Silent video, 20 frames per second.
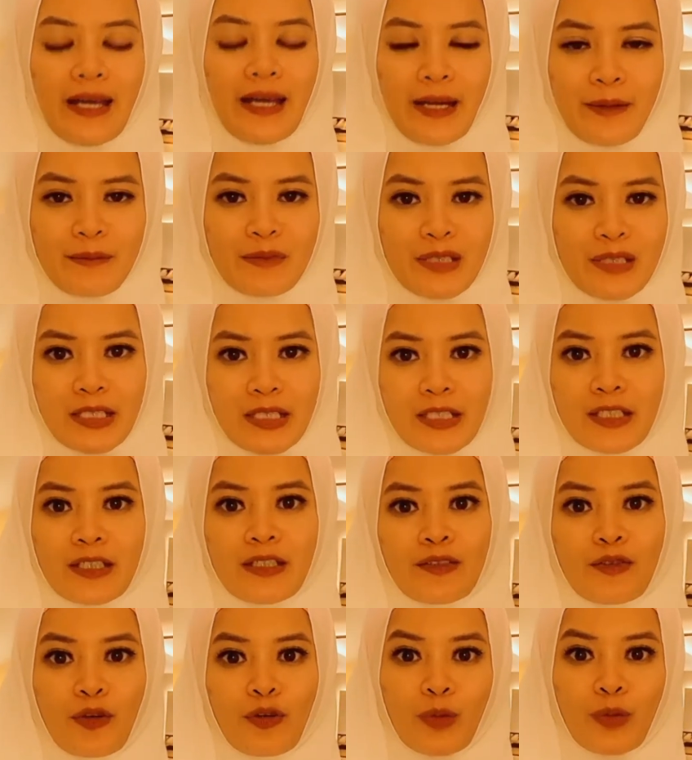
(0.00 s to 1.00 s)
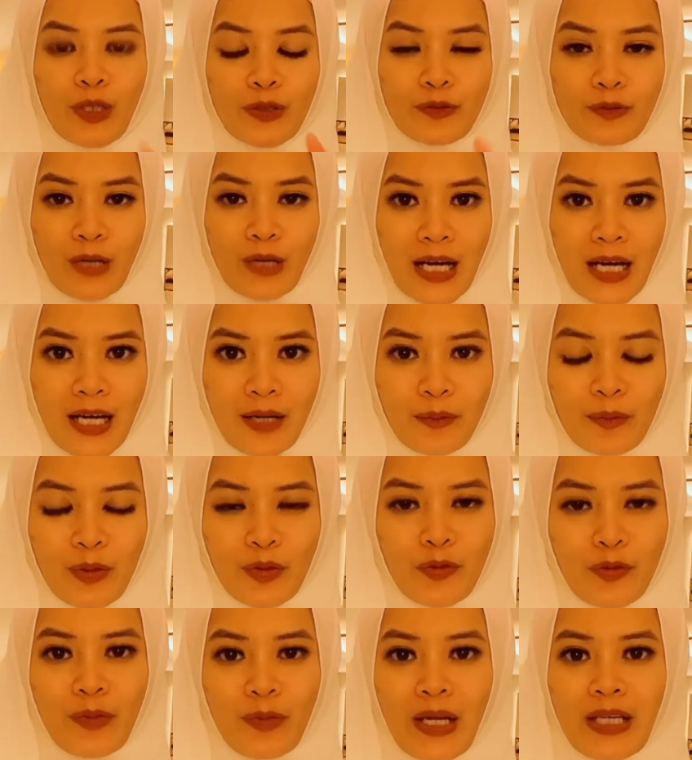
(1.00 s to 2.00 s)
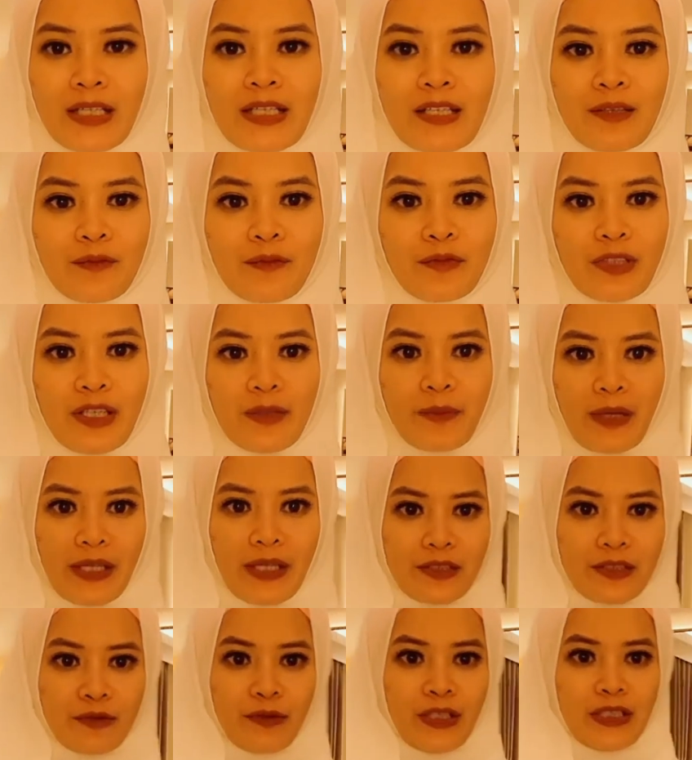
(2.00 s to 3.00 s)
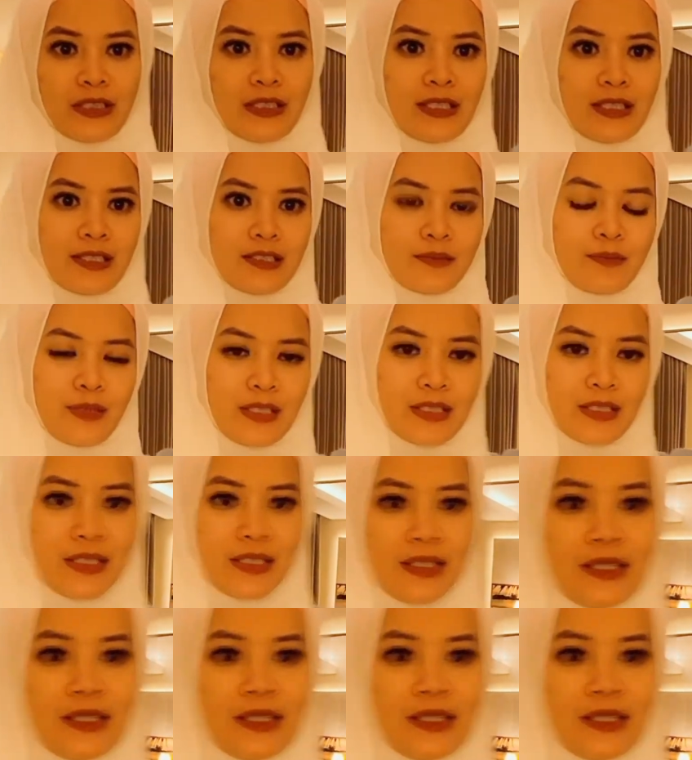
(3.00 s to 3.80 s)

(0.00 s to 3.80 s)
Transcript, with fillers: M jadi double dua belum lagi kemudian pakai sweater seperti